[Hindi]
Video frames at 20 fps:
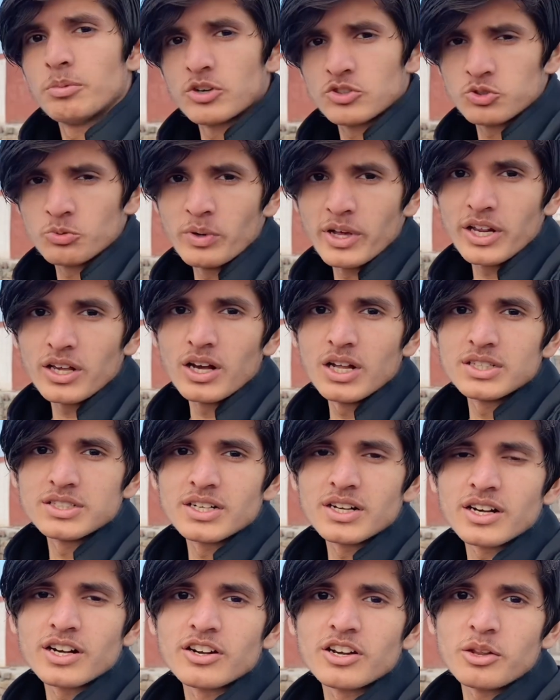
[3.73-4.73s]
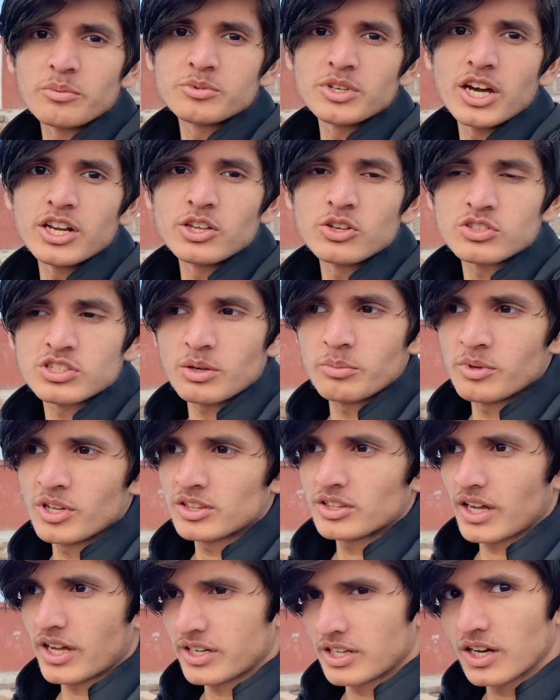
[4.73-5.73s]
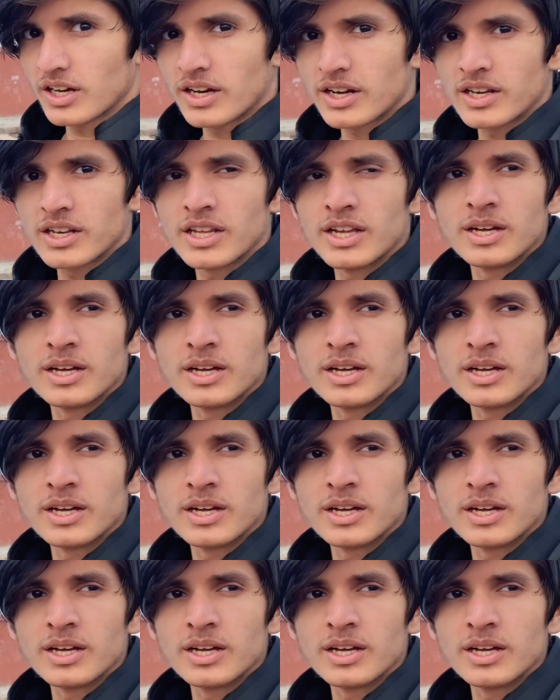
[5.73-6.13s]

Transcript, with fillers: परसों हमारी कॉल सेंटर की ट्रिप जा रही है उसकी हमने तैयारियां करनी